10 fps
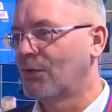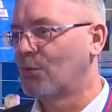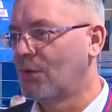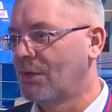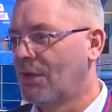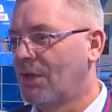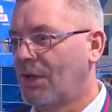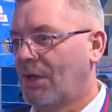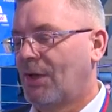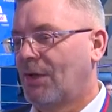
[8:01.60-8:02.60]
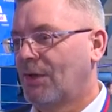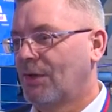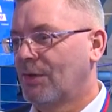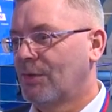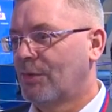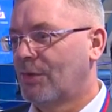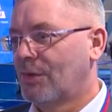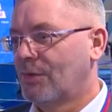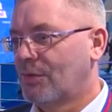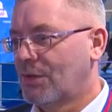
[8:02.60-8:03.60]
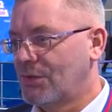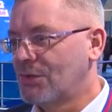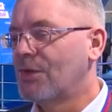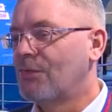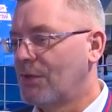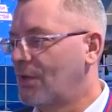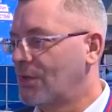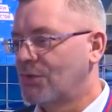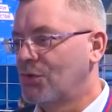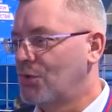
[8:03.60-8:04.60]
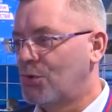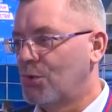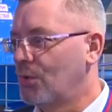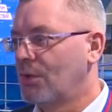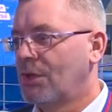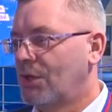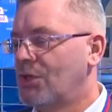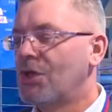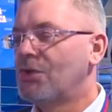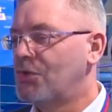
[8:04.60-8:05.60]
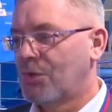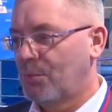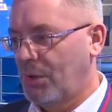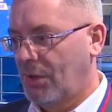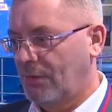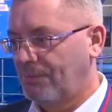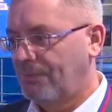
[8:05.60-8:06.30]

который э, Российская Федерация еще не исчерпала.